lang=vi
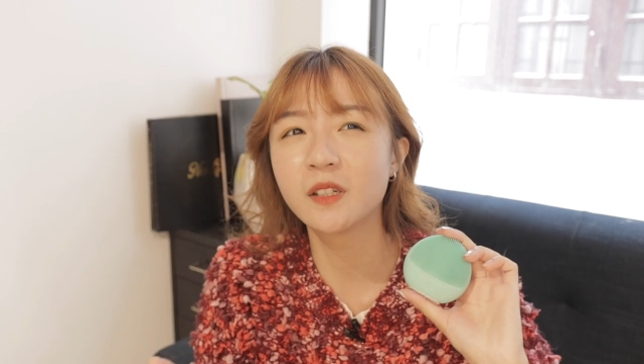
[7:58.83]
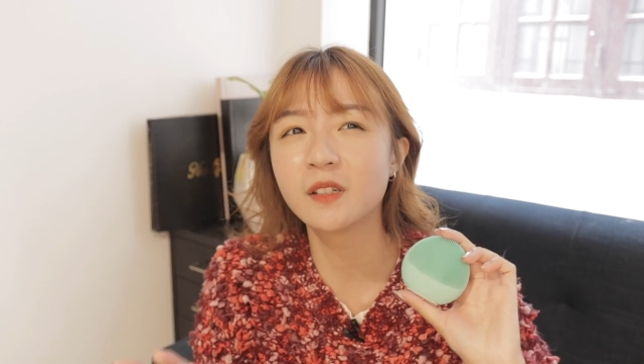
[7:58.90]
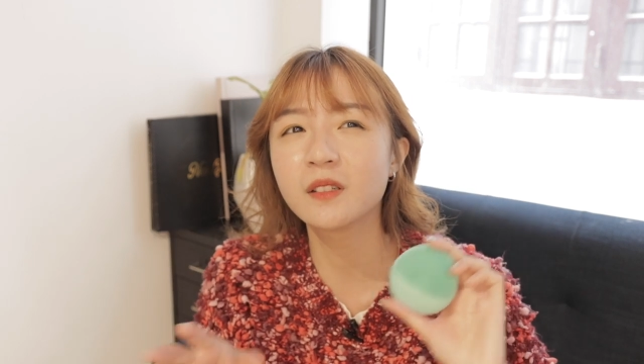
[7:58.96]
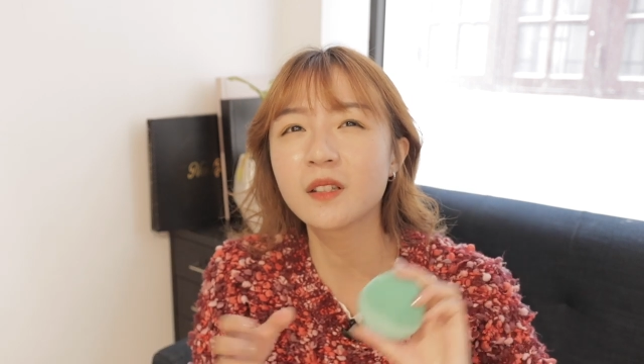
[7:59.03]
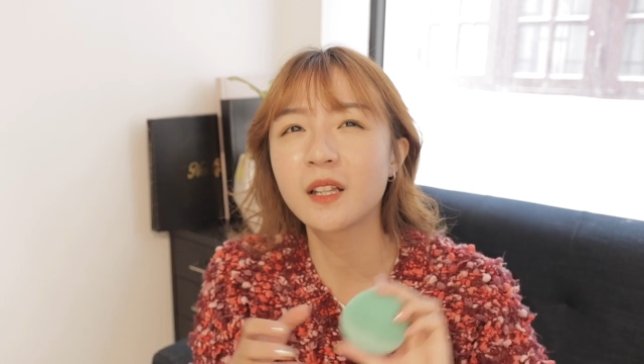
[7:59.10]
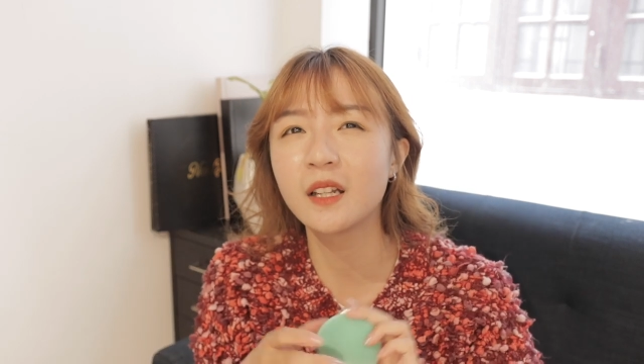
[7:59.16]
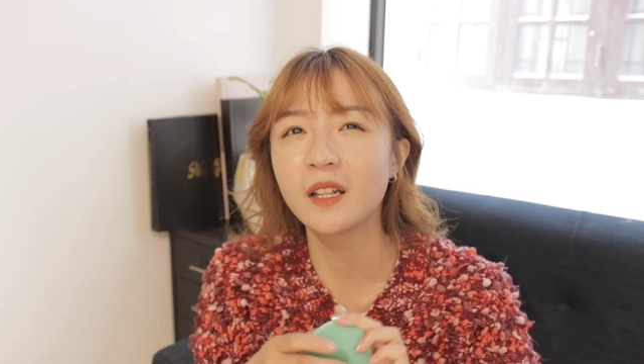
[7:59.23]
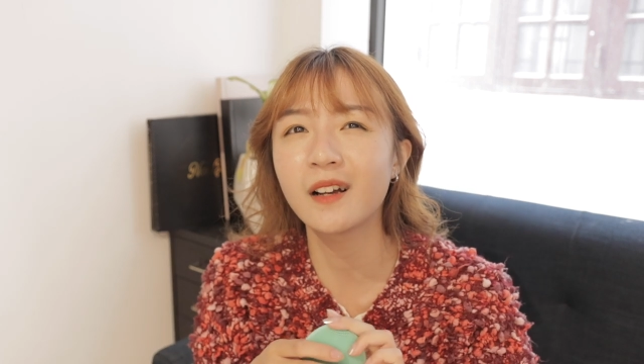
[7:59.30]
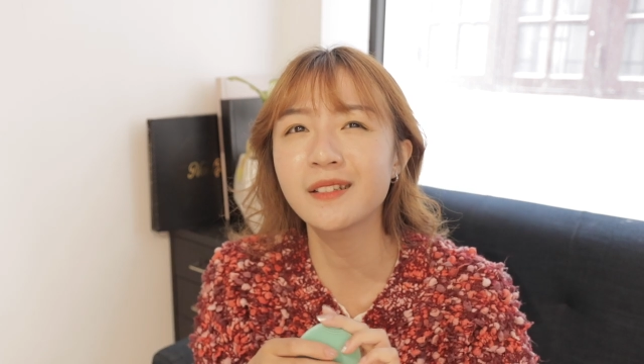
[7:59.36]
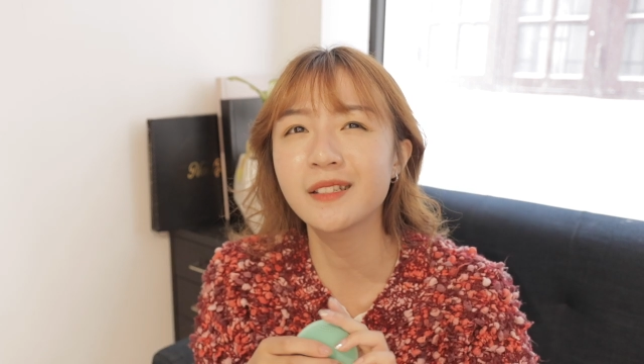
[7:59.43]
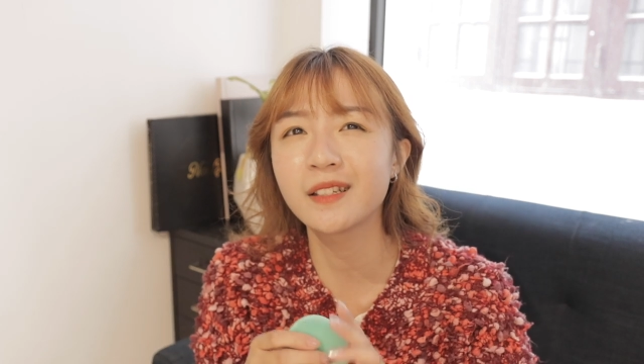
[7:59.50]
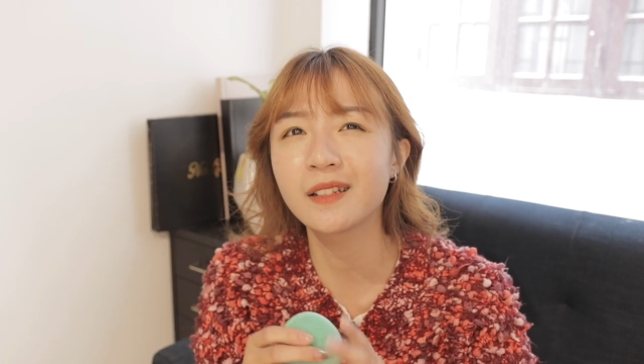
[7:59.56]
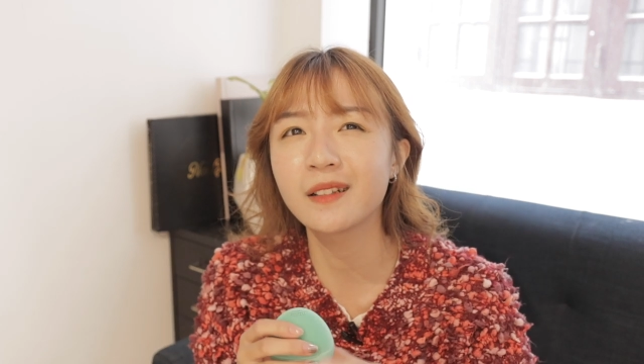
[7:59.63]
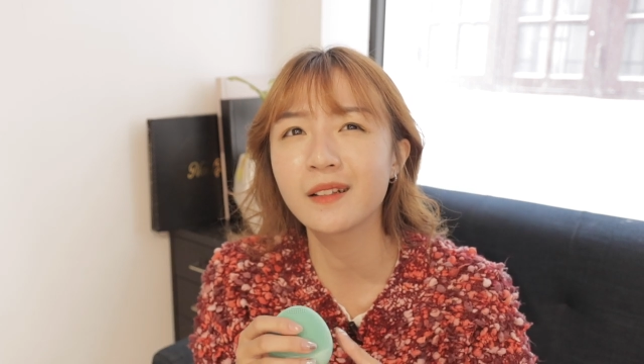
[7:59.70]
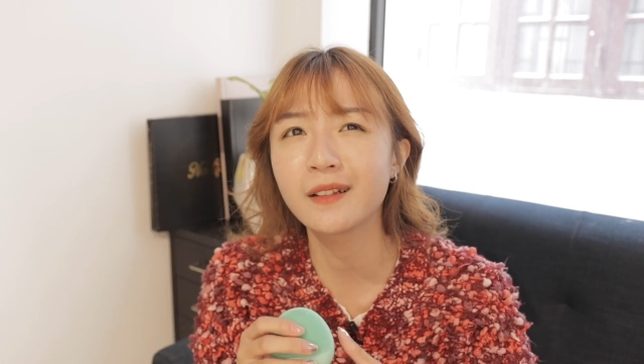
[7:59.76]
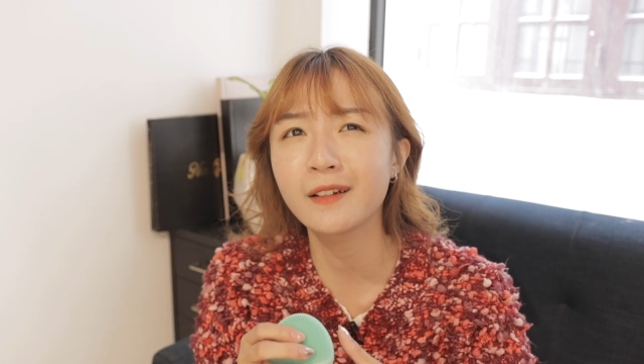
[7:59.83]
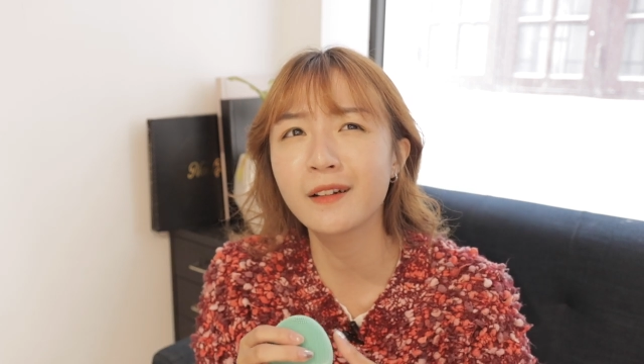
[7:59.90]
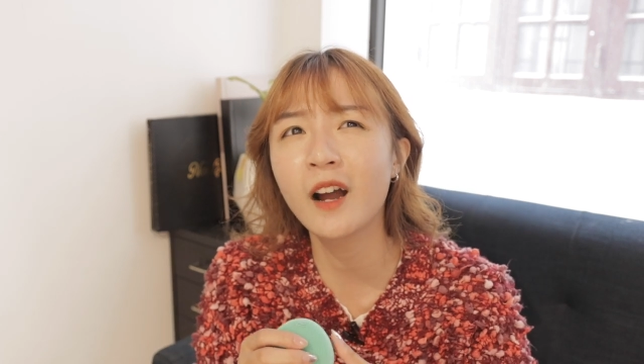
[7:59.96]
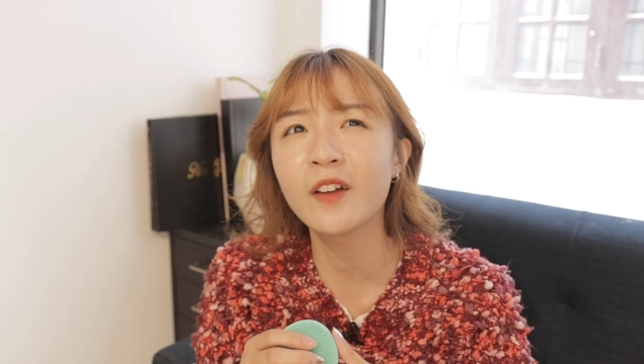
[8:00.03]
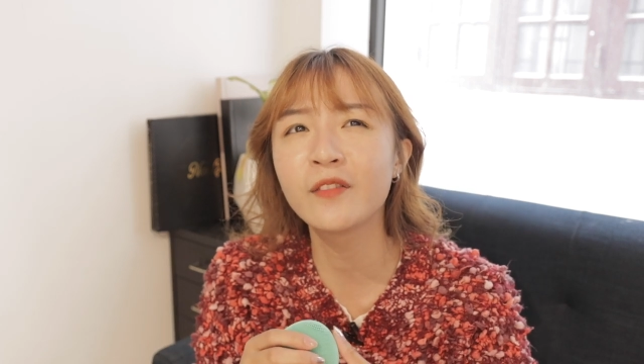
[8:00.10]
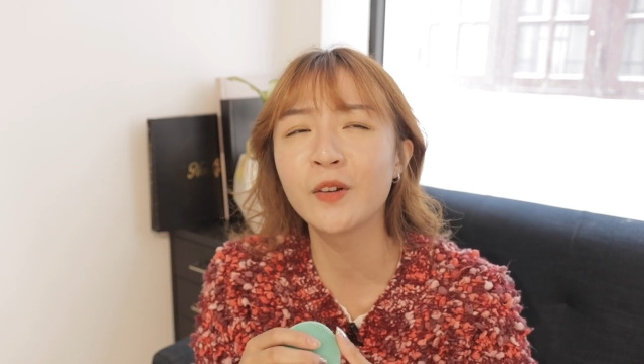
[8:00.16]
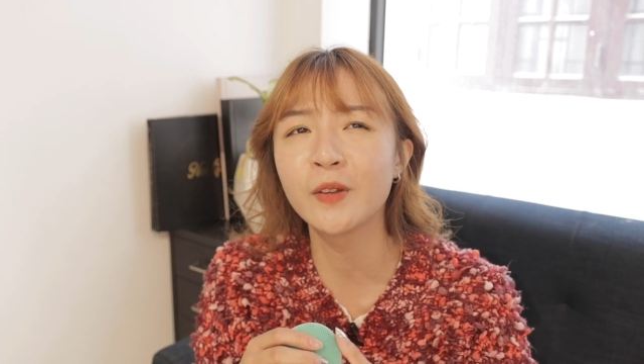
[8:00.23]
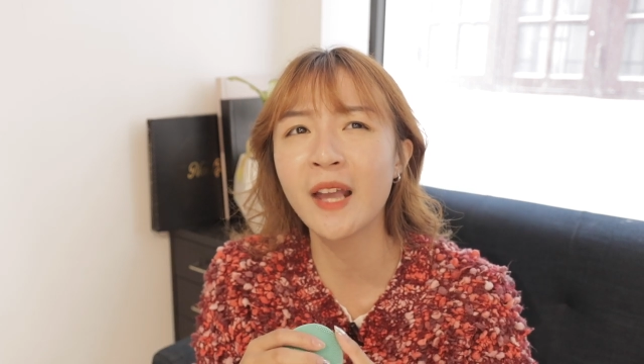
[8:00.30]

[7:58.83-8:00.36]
nữa, thì nó sẽ rơi vào